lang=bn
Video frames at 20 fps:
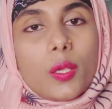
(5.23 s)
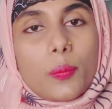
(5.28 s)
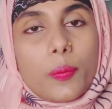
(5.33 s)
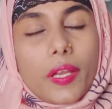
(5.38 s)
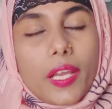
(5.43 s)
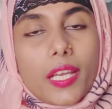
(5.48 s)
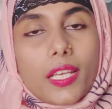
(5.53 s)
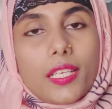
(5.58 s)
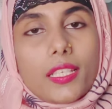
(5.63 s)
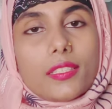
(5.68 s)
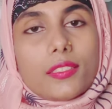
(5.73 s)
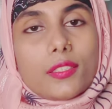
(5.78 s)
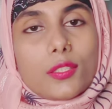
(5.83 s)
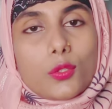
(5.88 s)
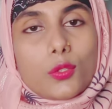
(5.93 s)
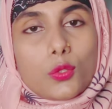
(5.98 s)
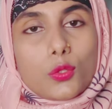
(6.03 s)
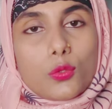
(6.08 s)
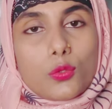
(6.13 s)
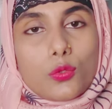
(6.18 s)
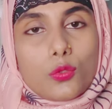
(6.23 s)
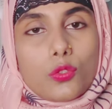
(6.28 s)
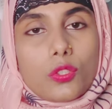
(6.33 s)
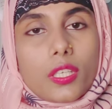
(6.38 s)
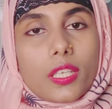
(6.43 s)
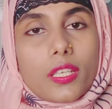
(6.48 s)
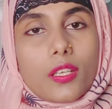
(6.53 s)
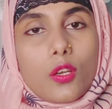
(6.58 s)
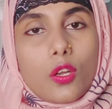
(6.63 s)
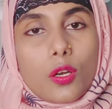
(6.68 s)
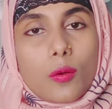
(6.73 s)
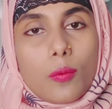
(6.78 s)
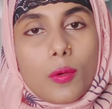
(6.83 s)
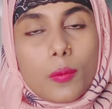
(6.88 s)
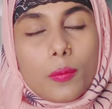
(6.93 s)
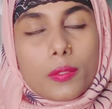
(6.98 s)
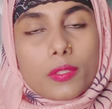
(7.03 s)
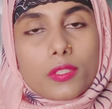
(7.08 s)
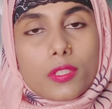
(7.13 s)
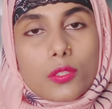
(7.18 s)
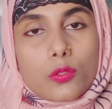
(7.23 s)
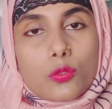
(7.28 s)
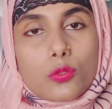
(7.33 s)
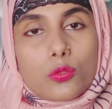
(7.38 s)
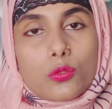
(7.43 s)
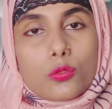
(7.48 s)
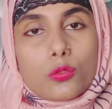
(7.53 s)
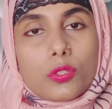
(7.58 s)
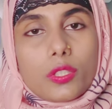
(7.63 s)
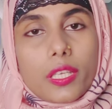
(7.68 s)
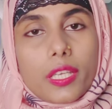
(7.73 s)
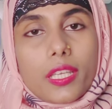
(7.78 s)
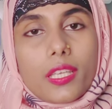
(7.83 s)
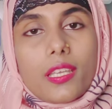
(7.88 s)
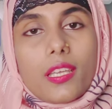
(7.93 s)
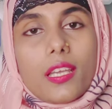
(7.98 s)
প্রেগনেন্সির শুরুতে গর্ভ অবস্থার শুরুতে